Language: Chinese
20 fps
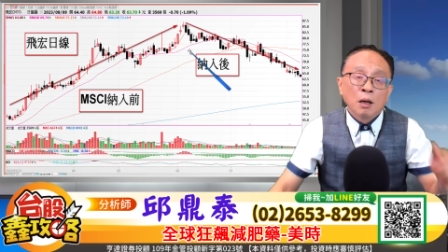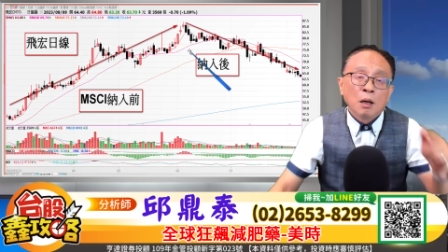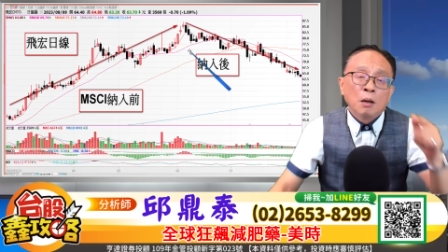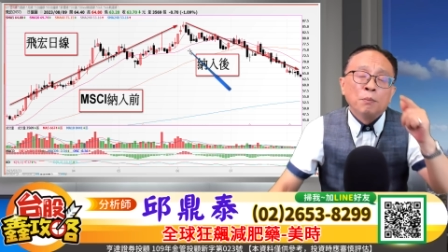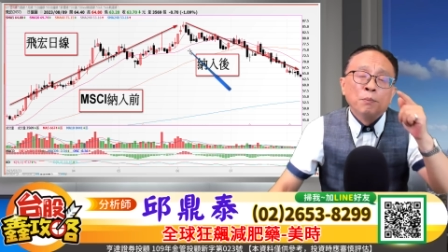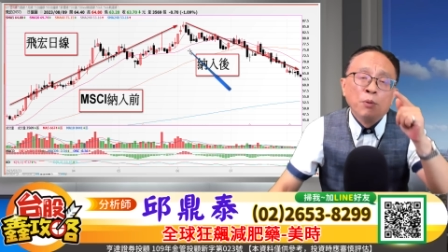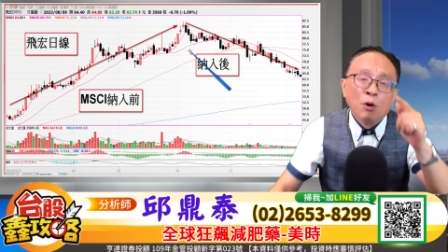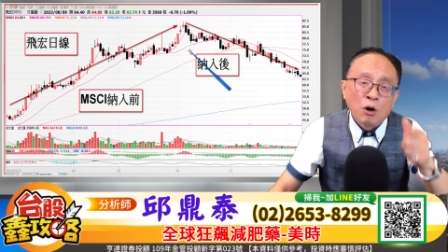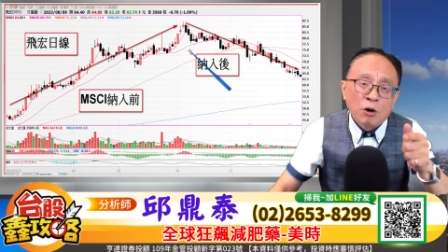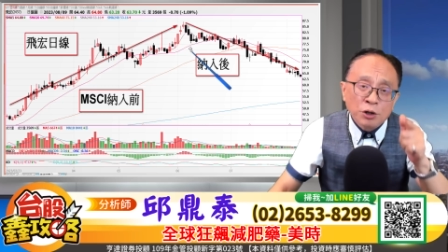
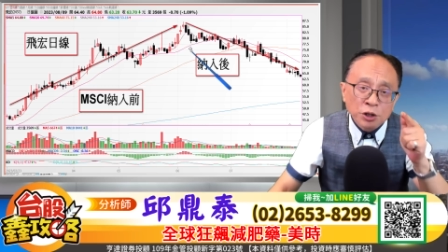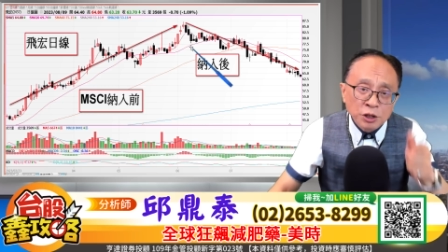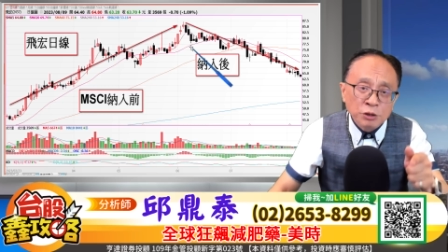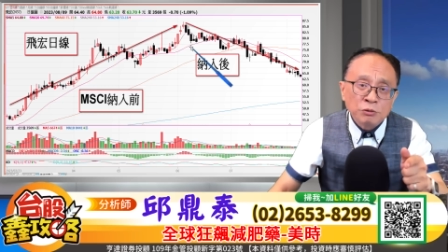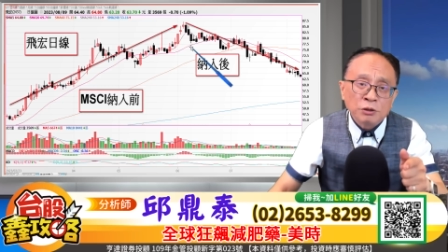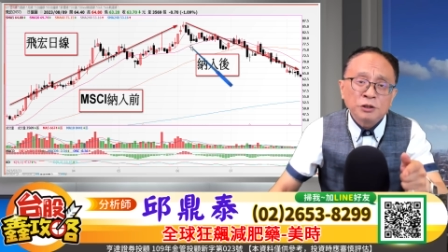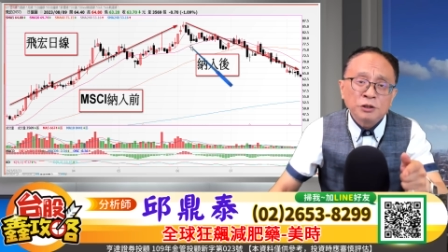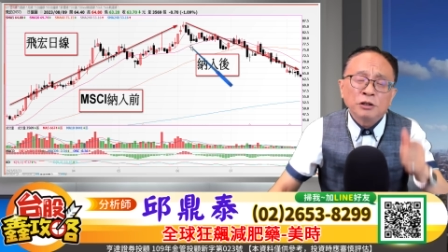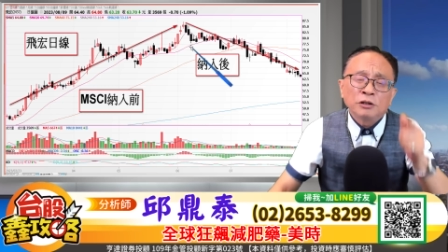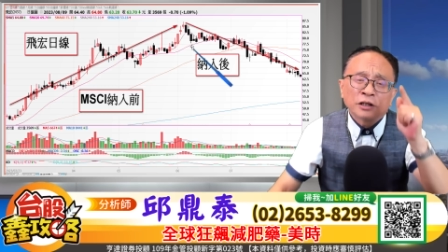无
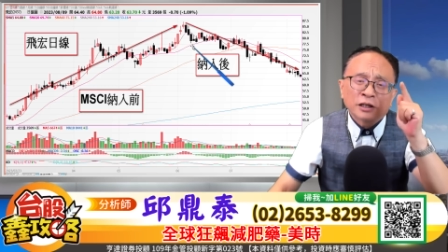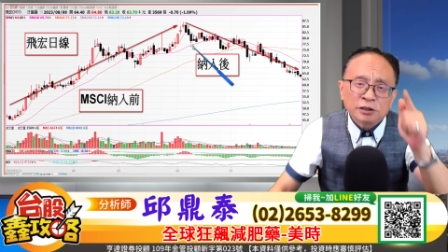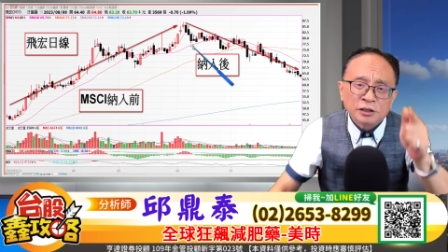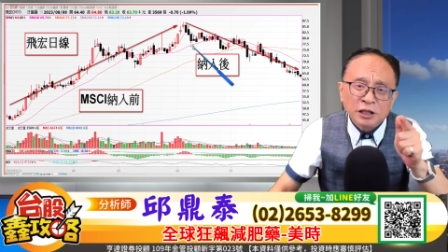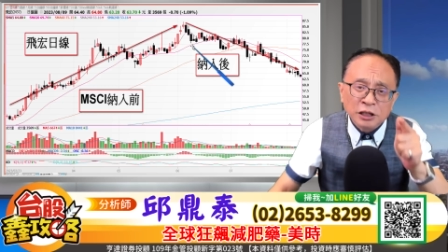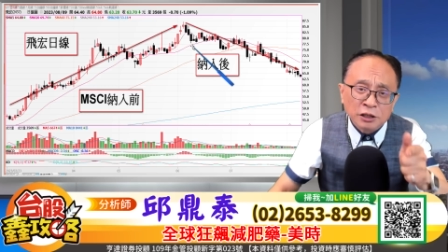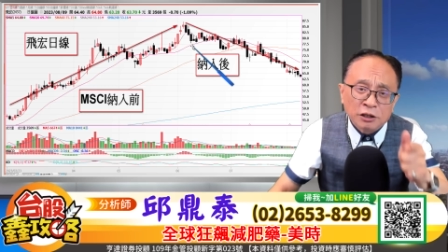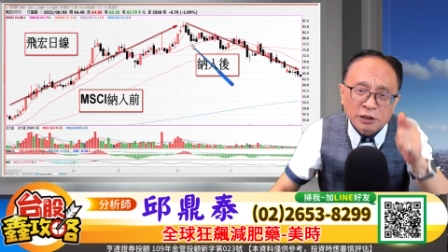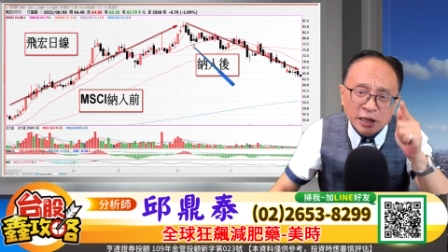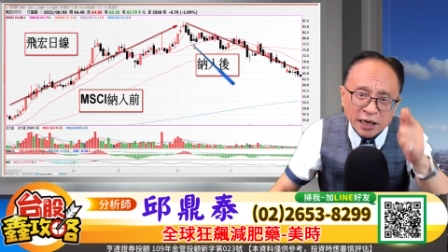样你就
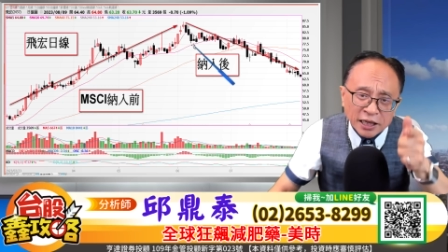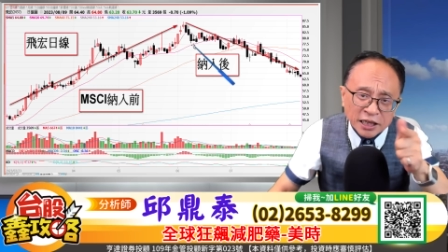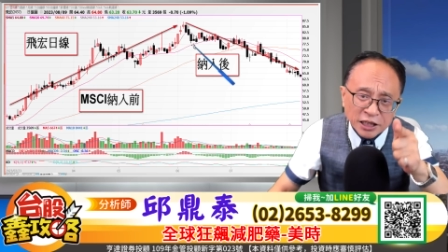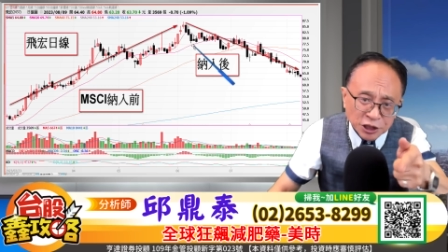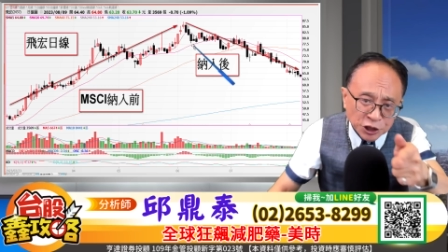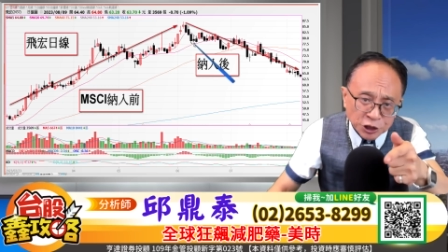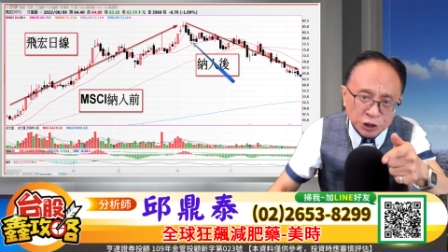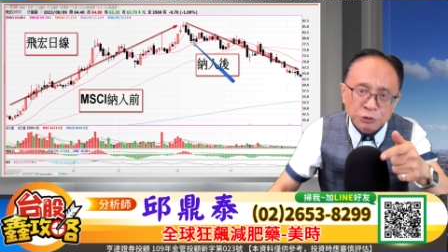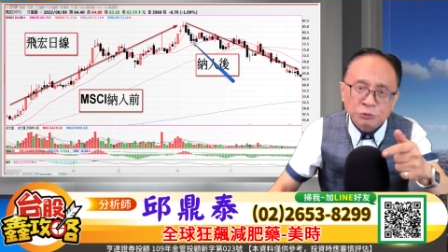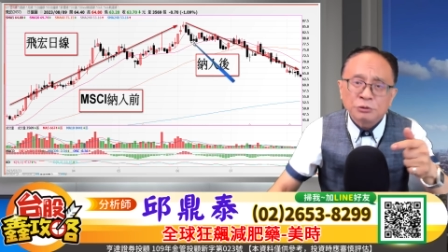你就自己
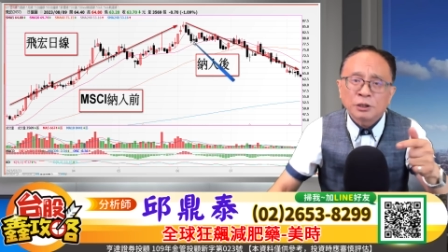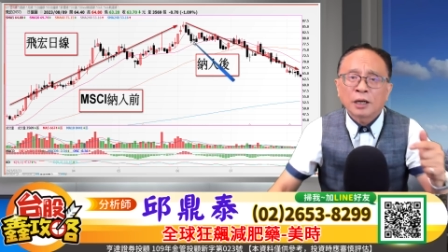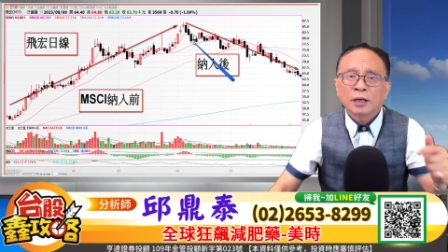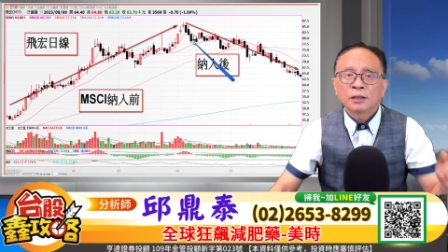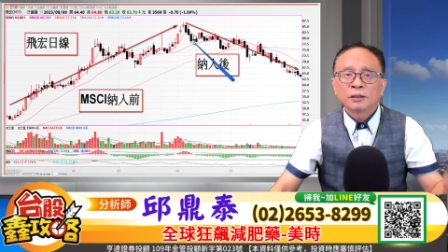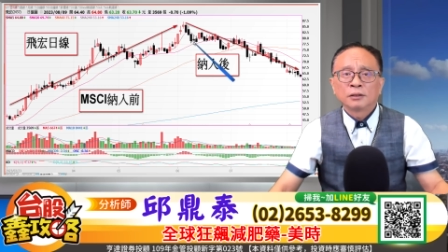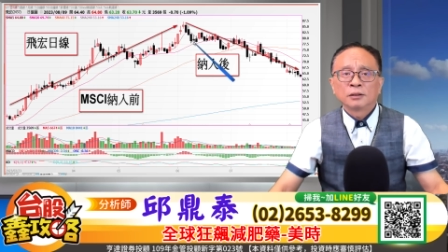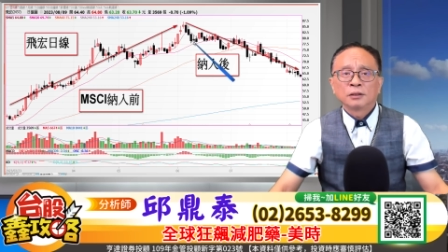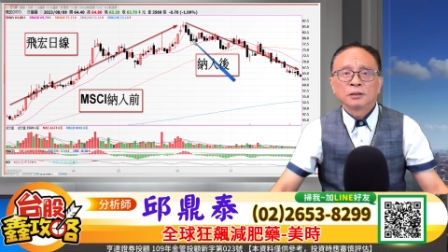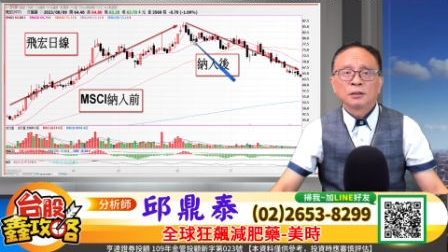想啦，